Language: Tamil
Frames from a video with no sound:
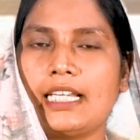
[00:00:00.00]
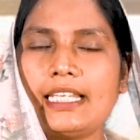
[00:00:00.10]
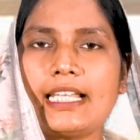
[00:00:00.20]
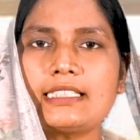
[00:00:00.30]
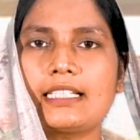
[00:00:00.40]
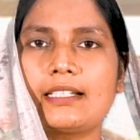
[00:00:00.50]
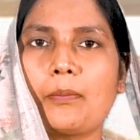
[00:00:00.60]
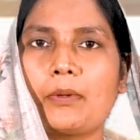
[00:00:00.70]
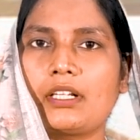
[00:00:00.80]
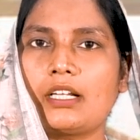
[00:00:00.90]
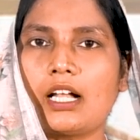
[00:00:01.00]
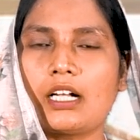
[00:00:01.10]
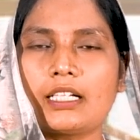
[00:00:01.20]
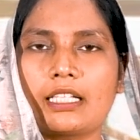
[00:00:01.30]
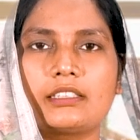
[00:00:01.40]
எளியா சார் என்ன பண்ணுறாருன்னா
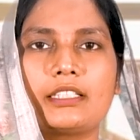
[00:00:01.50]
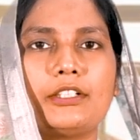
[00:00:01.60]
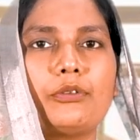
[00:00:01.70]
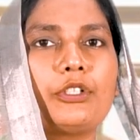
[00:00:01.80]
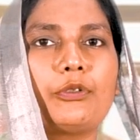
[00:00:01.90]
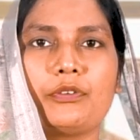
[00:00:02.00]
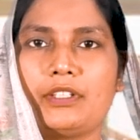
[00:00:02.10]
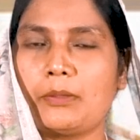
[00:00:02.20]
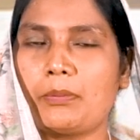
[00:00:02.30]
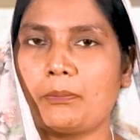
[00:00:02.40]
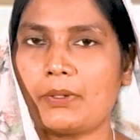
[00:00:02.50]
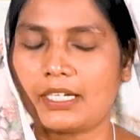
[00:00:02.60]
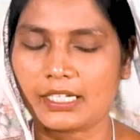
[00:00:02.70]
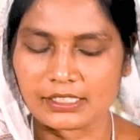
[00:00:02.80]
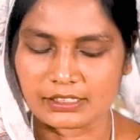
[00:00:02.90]
கர்த்தரை நோக்கி ஒரு விண்ணப்பம்
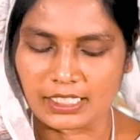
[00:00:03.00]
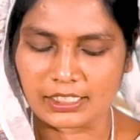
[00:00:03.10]
பண்ணுறாரு